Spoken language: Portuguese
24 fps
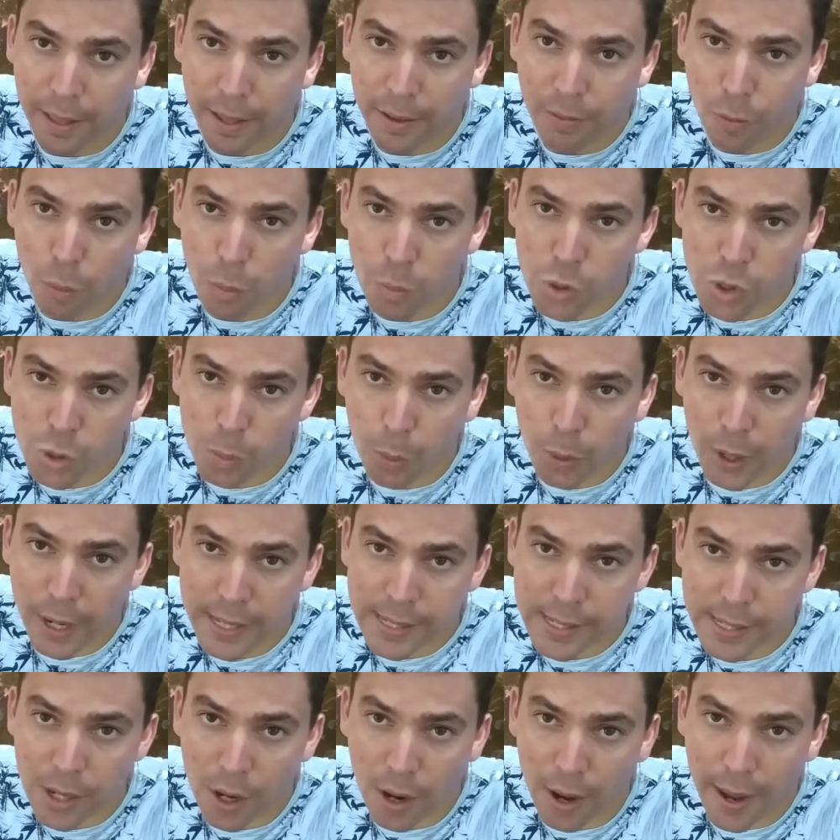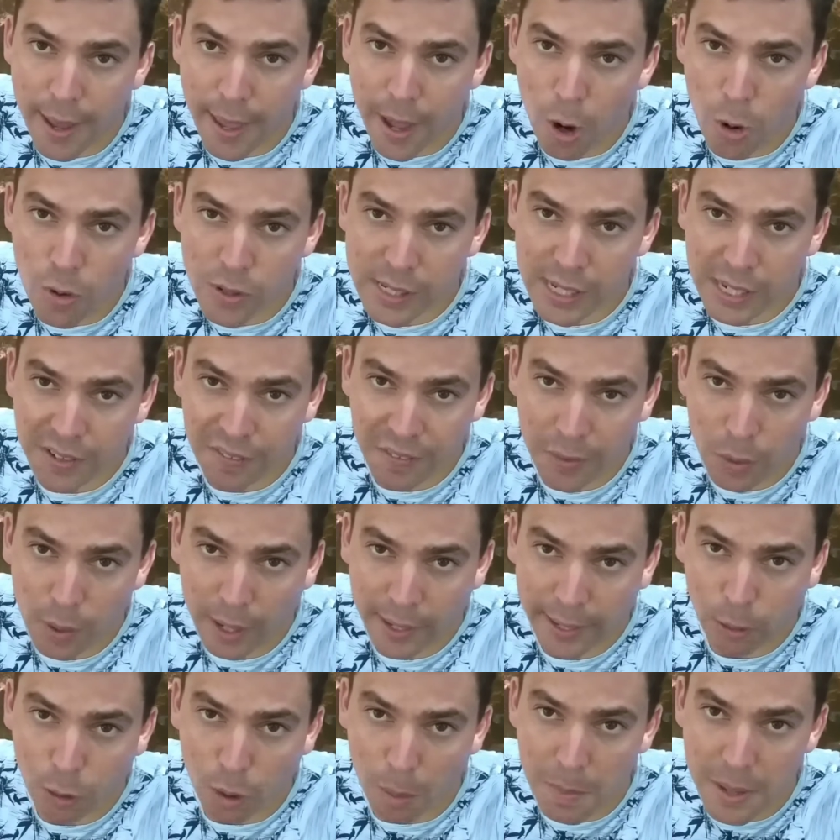vamos supor assim, ó, eu inscrevi no
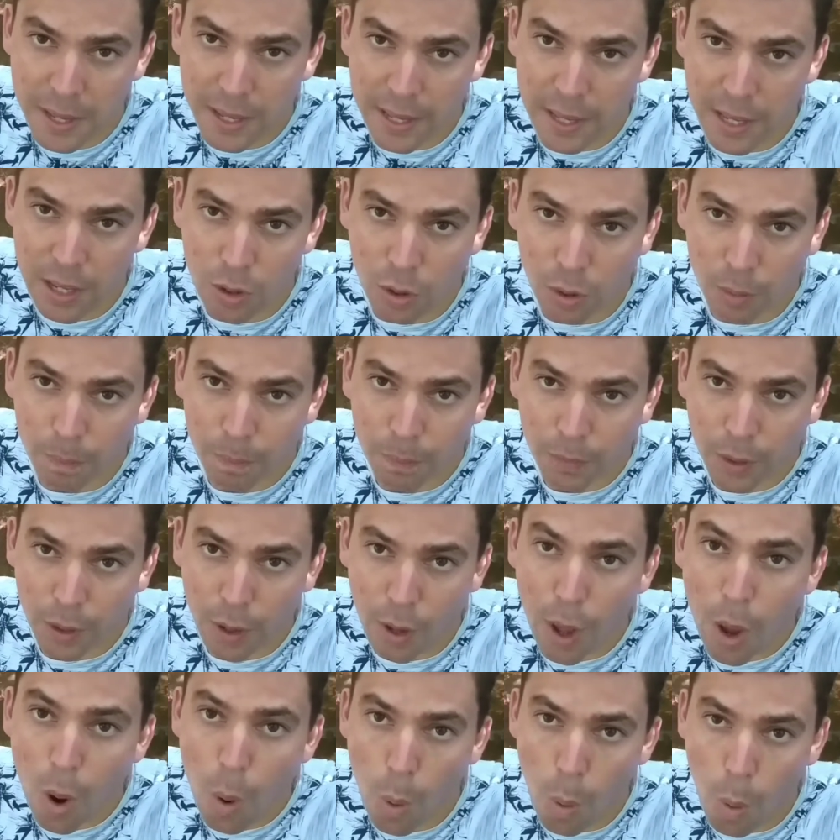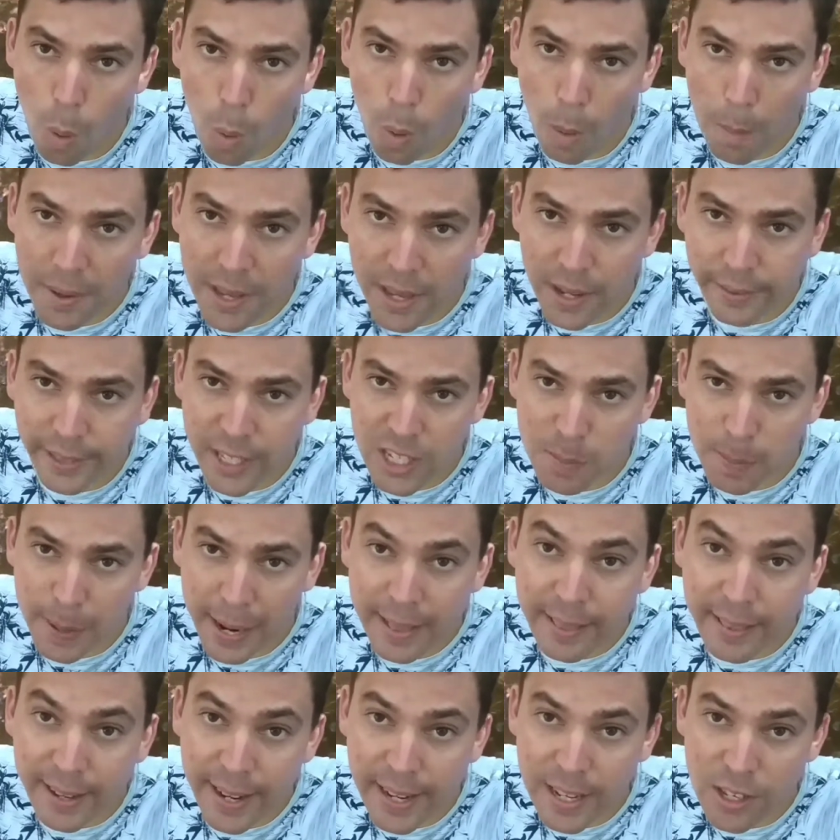canal do amiguinho, o, o amiguinho tem que esperar
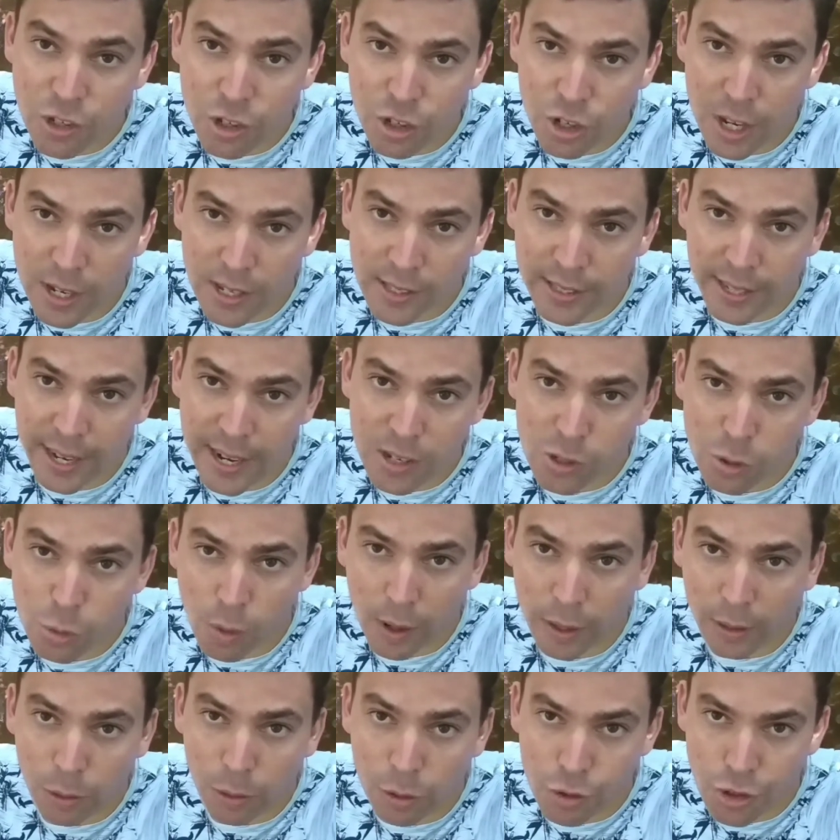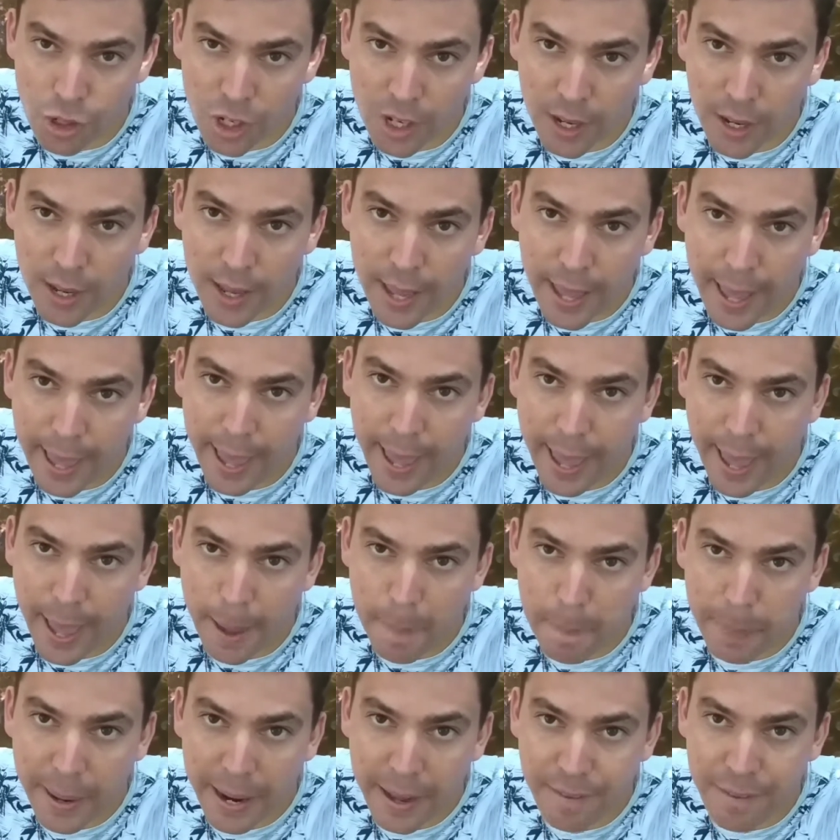três dias, três ou quatro dias é,
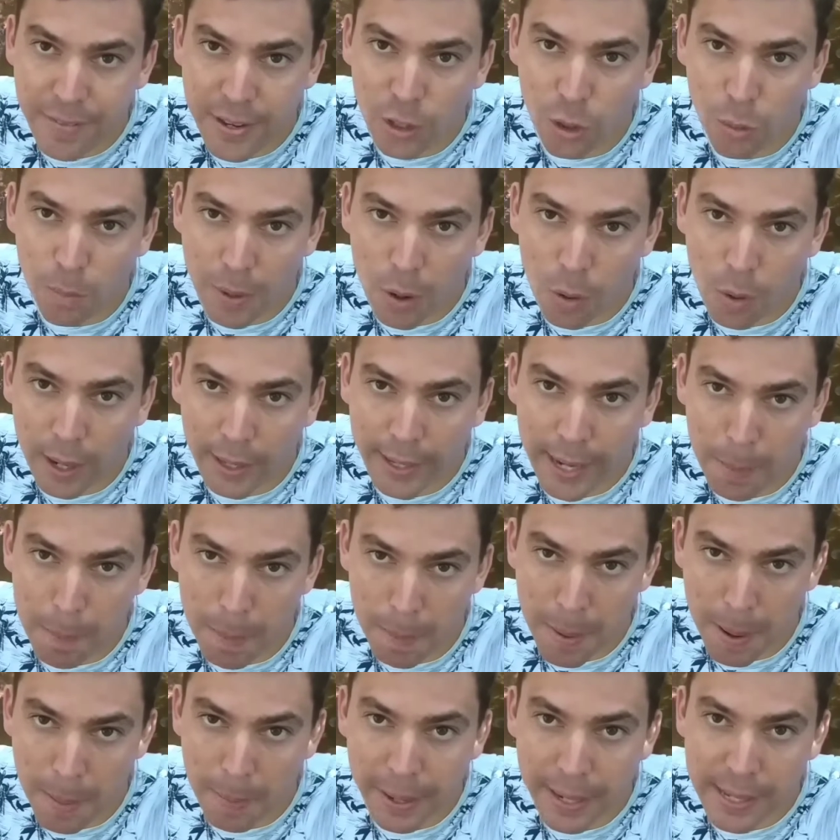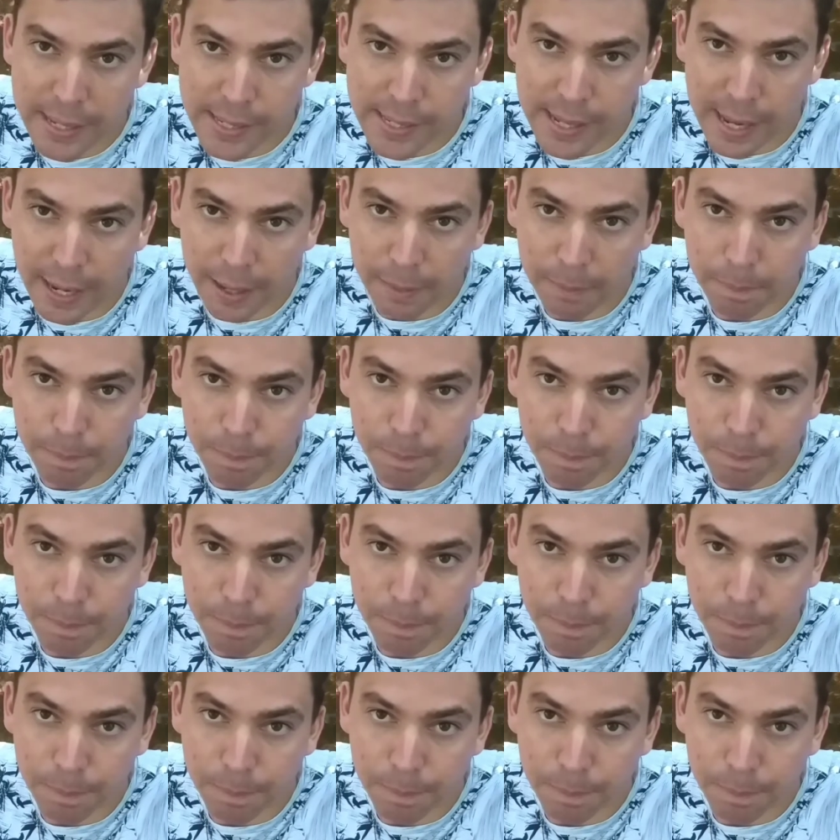para vir no meu canal para me abraçar.